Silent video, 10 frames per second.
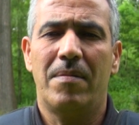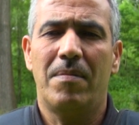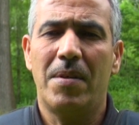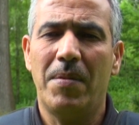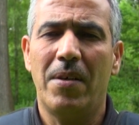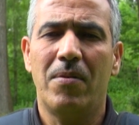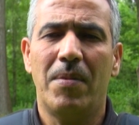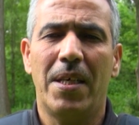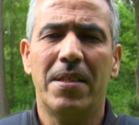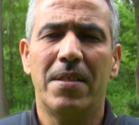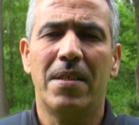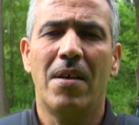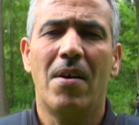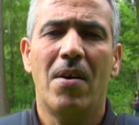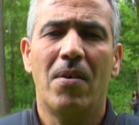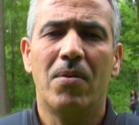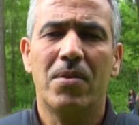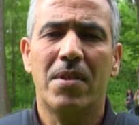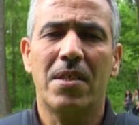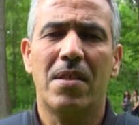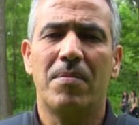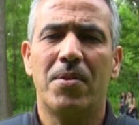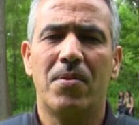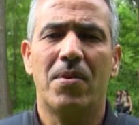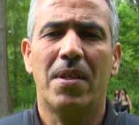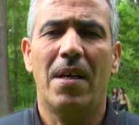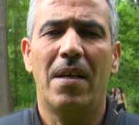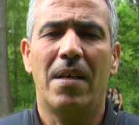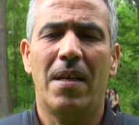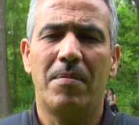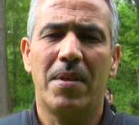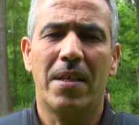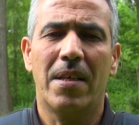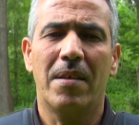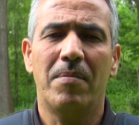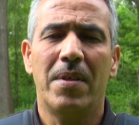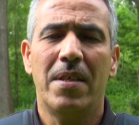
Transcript: بالمعلومات واتصل بالشرطة عبر الرقم